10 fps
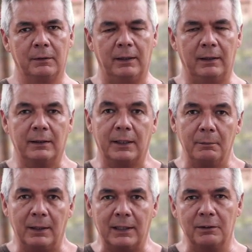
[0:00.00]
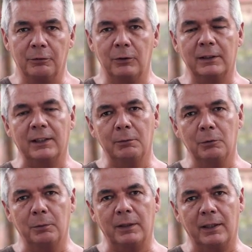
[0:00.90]
Eh, aquí en Baja California
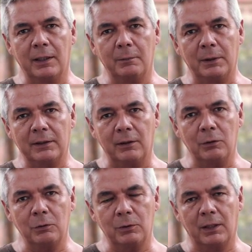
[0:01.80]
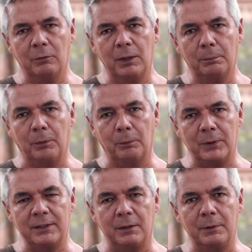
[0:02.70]
tenemos verdaderamente hoy una,
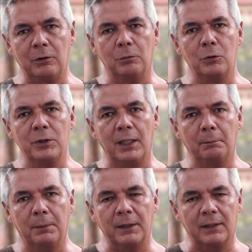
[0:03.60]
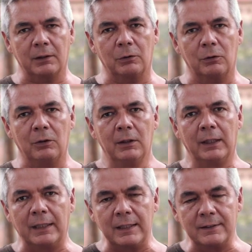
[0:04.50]
propuesta de vinos muy amplia, tanto
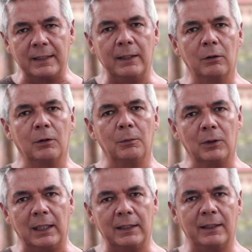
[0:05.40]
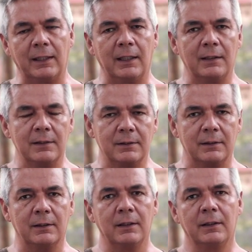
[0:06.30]
en estilo como calidades
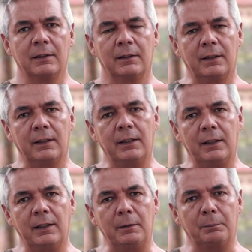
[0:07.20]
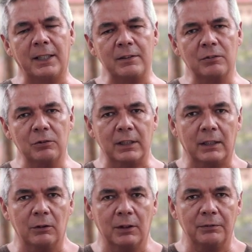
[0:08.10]
y, y precios, y
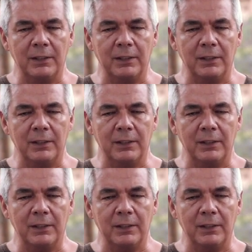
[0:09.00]
creo que